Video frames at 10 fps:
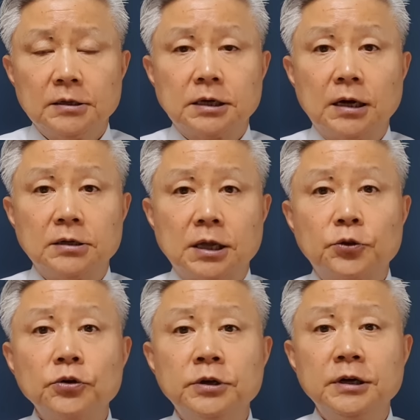자,
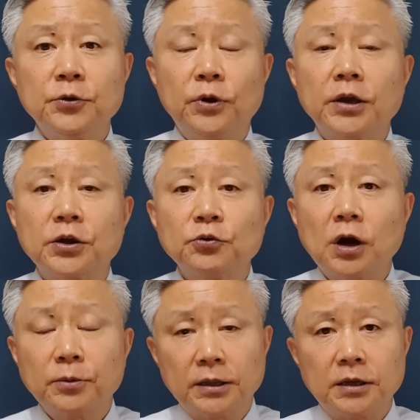대통령이
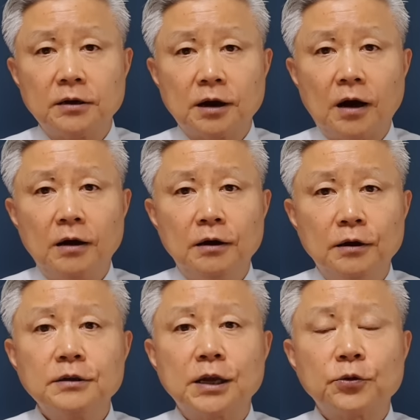왜격려하면안 되는가?
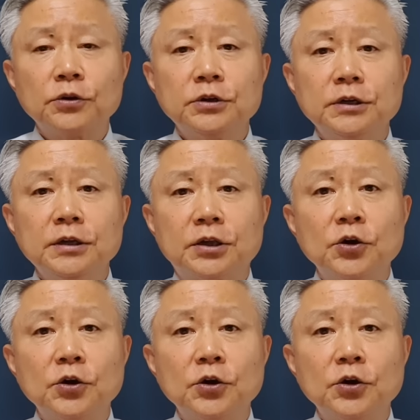어, 대통령이